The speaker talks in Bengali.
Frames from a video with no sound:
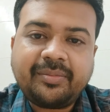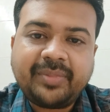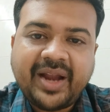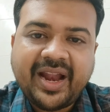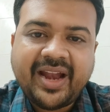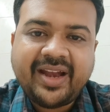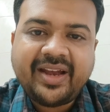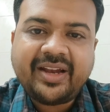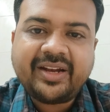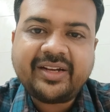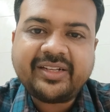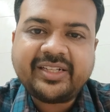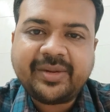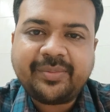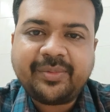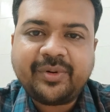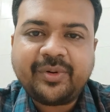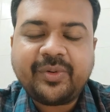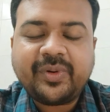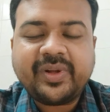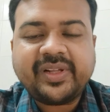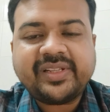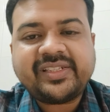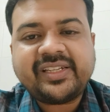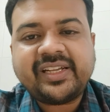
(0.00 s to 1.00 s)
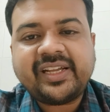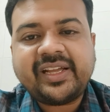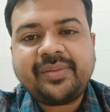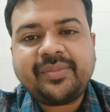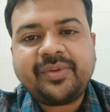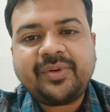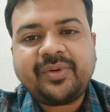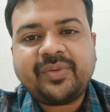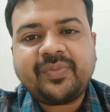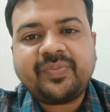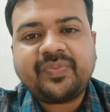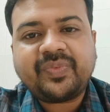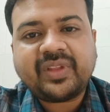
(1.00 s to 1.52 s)
ব্র্যান্ডের যেমন রয়েছে
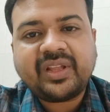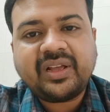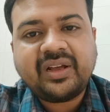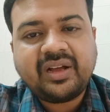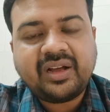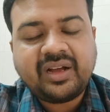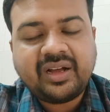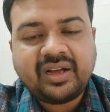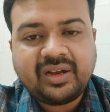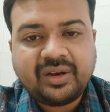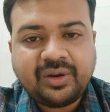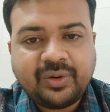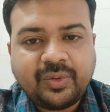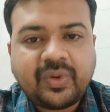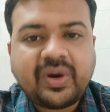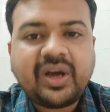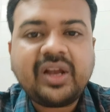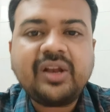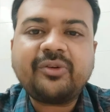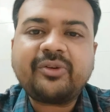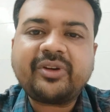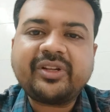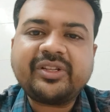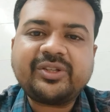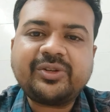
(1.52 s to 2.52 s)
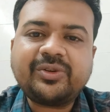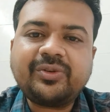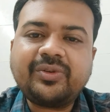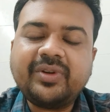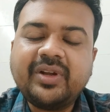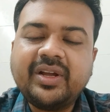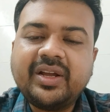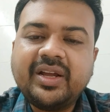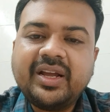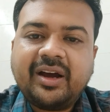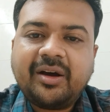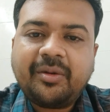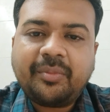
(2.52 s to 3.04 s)
এবং লোকালও কিছু
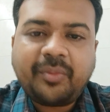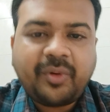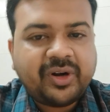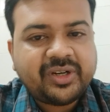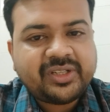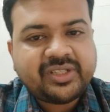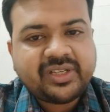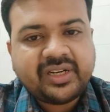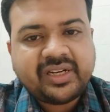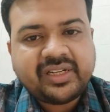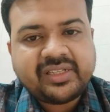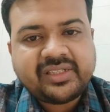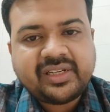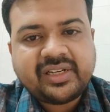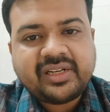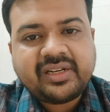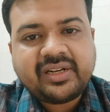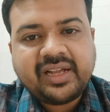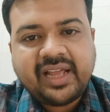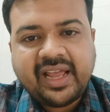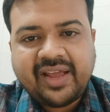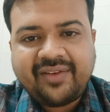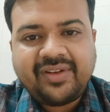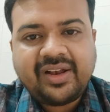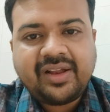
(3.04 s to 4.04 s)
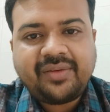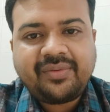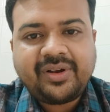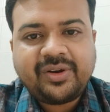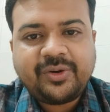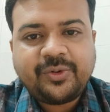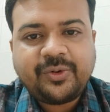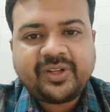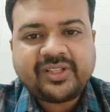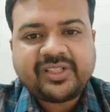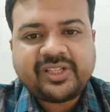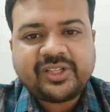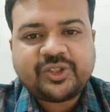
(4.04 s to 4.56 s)
ময়শ্চারাইজার অ্যাভেলেবেল
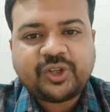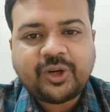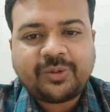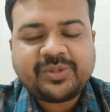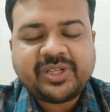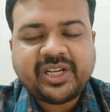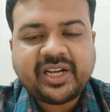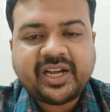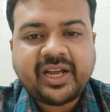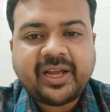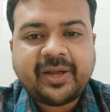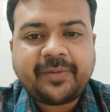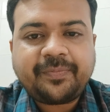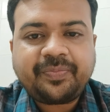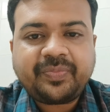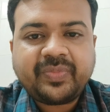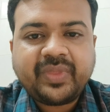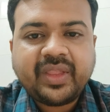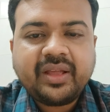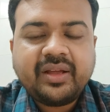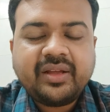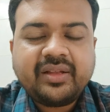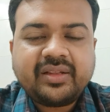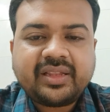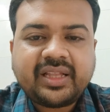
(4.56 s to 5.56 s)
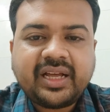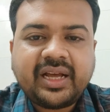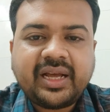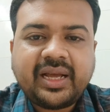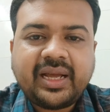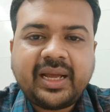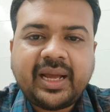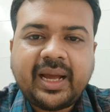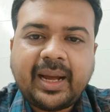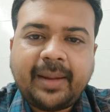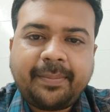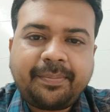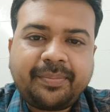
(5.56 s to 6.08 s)
রয়েছে সব জায়গায় তাই
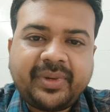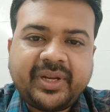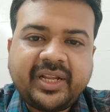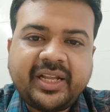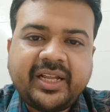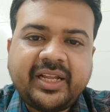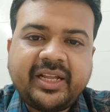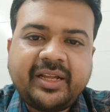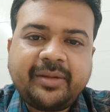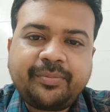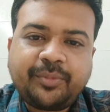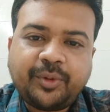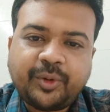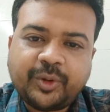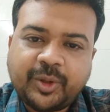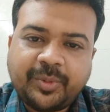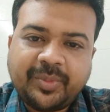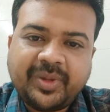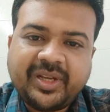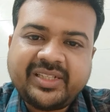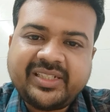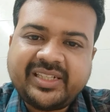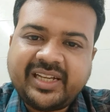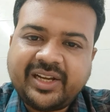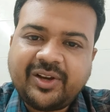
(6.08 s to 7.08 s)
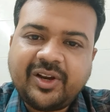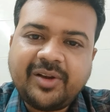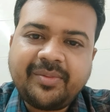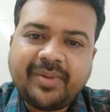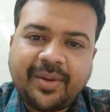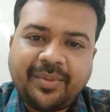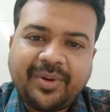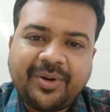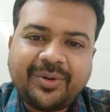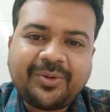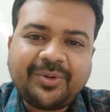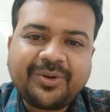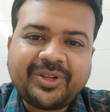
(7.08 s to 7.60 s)
আপনি প্রথমে সেগুলো
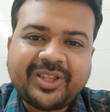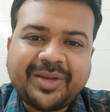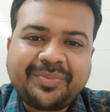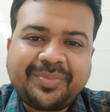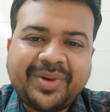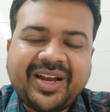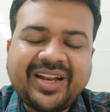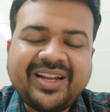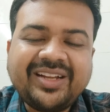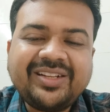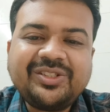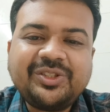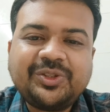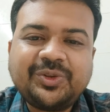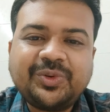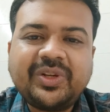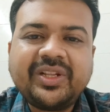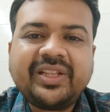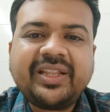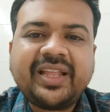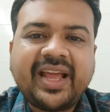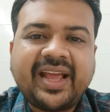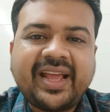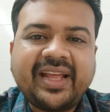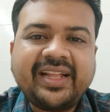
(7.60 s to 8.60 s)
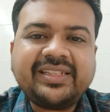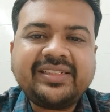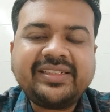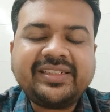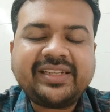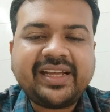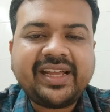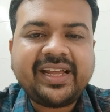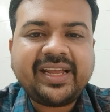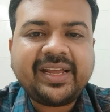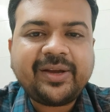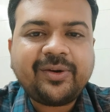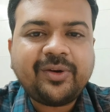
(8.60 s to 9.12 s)
ব্যবহার করতে পারেন যদি দেখেন
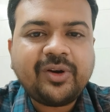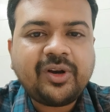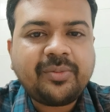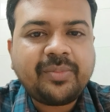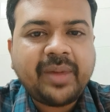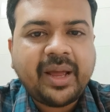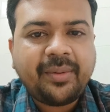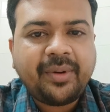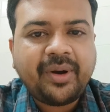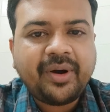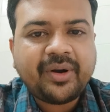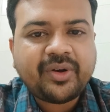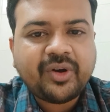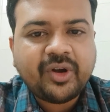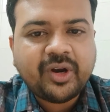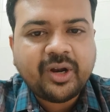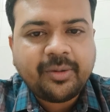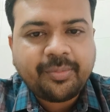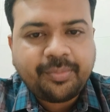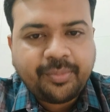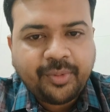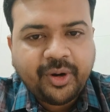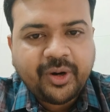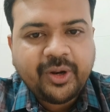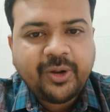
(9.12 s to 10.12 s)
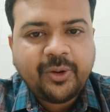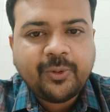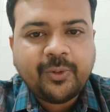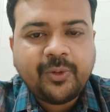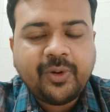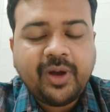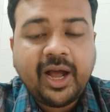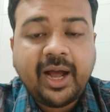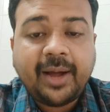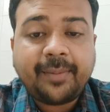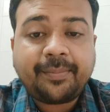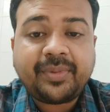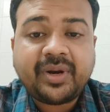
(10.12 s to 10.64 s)
যে এগুলো ব্যবহার করার পরেও
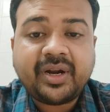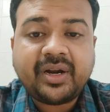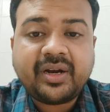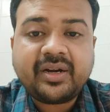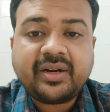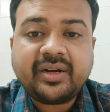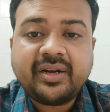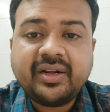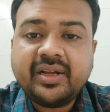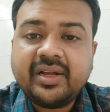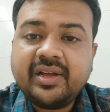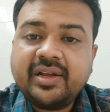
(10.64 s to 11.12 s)
আপনার